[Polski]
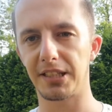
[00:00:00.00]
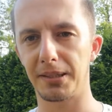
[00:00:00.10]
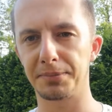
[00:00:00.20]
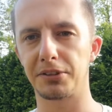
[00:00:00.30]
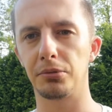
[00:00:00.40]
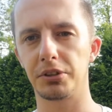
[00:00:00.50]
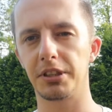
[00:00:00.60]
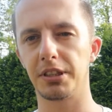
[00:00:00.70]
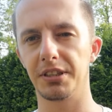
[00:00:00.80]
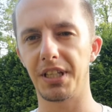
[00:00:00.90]

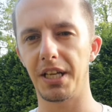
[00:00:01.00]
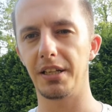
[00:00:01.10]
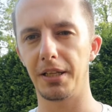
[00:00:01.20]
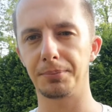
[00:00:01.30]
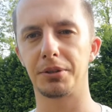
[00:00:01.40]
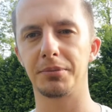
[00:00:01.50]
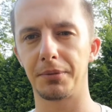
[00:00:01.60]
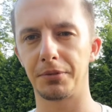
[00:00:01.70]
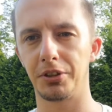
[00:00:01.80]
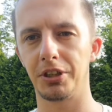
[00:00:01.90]
absolutnie najlepszym
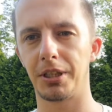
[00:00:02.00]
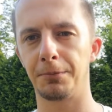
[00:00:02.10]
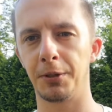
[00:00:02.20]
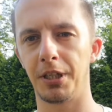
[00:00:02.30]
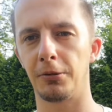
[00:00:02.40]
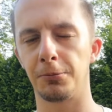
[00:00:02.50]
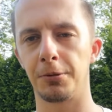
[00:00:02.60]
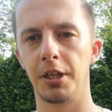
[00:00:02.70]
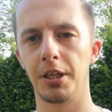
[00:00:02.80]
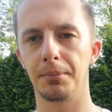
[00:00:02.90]
zawodnikiem finałów.
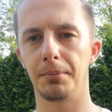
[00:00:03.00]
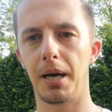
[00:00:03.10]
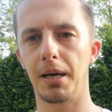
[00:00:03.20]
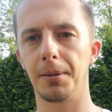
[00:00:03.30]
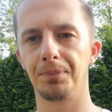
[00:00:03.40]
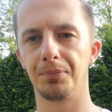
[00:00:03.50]
Ma e,